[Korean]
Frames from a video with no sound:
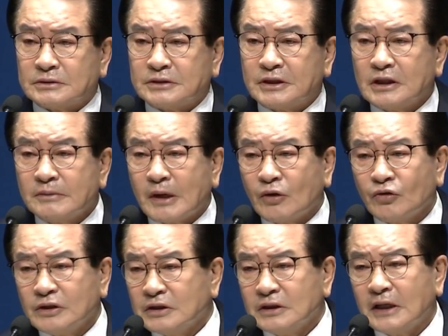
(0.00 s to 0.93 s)

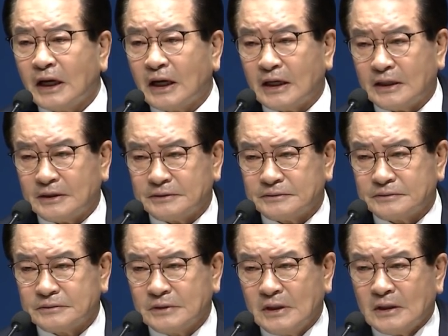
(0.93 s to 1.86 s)
체험하고 있는가?
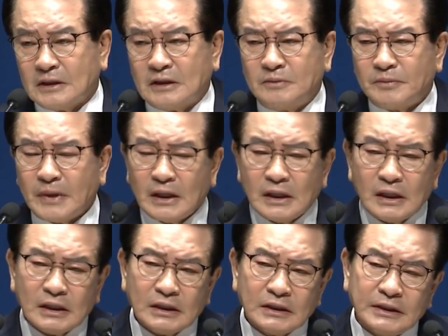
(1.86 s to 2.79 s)

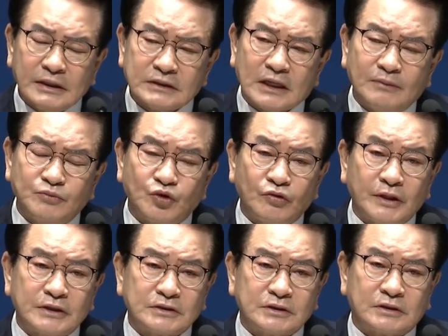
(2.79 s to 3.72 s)
얼마나 삶
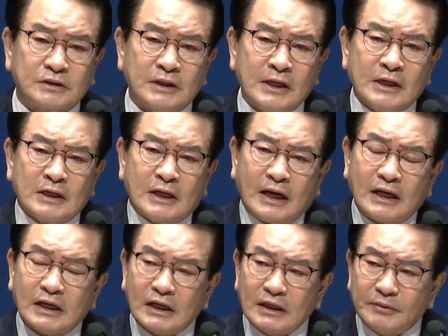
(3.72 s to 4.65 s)
속에서
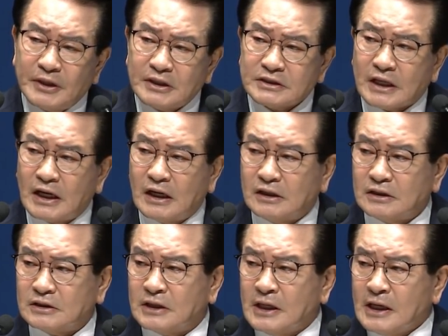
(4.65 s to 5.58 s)
하나님의
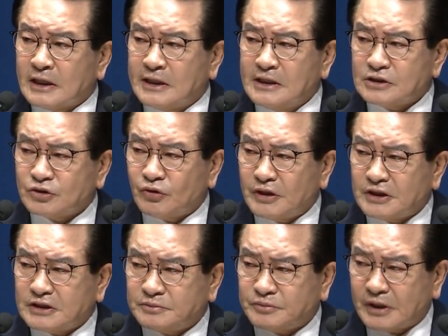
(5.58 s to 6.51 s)
사랑을
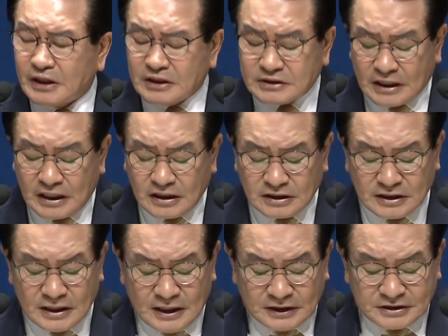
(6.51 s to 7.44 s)
그리스도의 십자가의
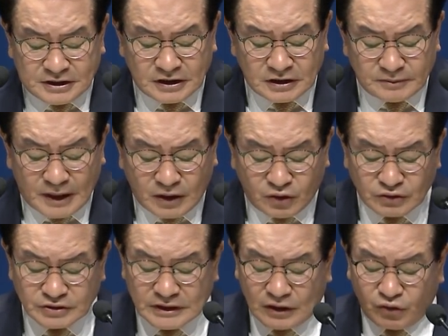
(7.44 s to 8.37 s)
사랑을
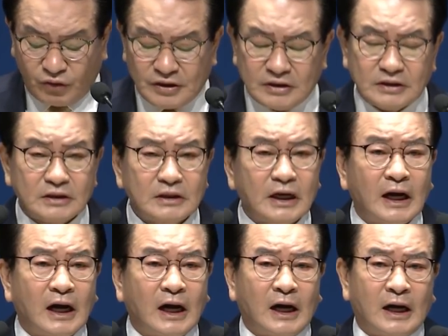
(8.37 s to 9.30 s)
체험하고 살고
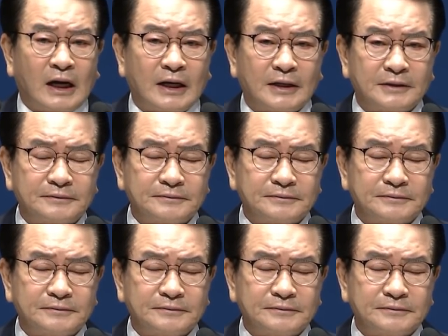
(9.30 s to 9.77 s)
있는가?